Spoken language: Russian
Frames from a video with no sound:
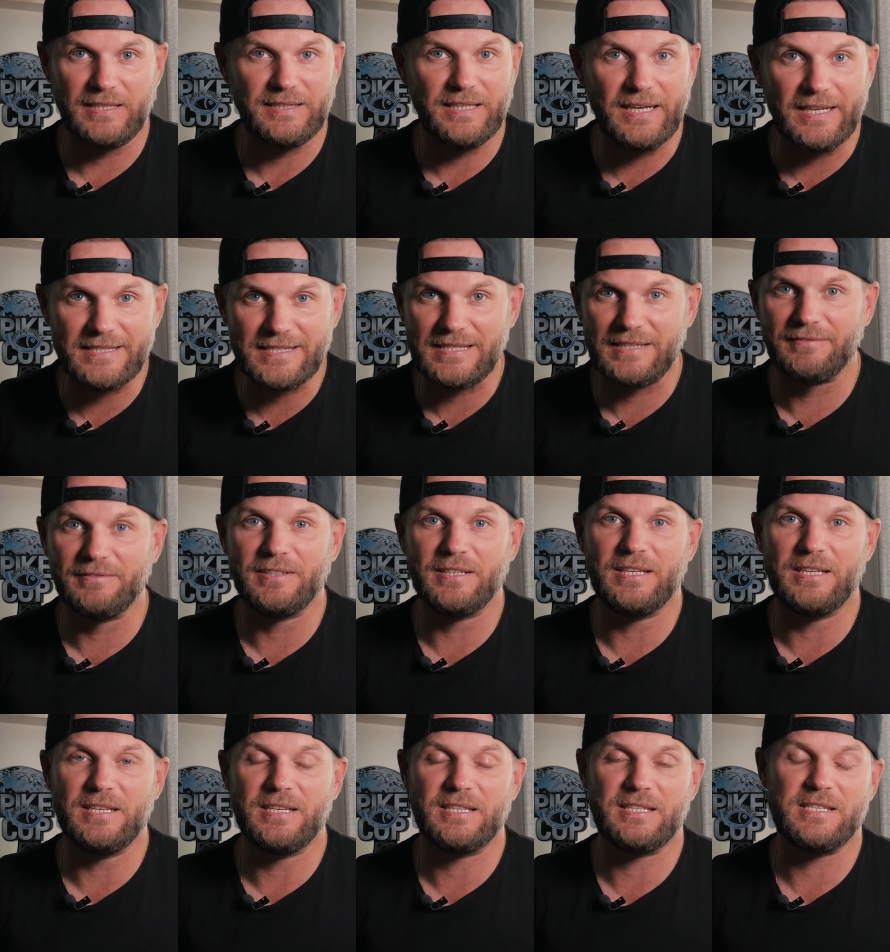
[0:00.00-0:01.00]
Это
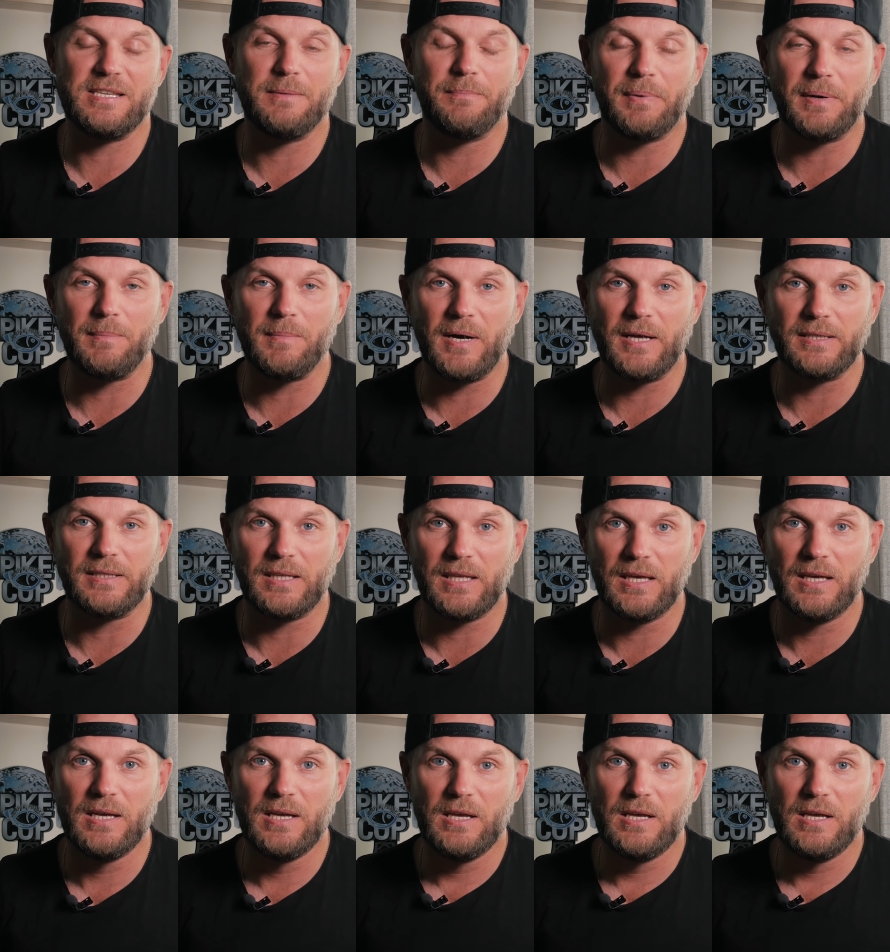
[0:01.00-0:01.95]
основные их приманки.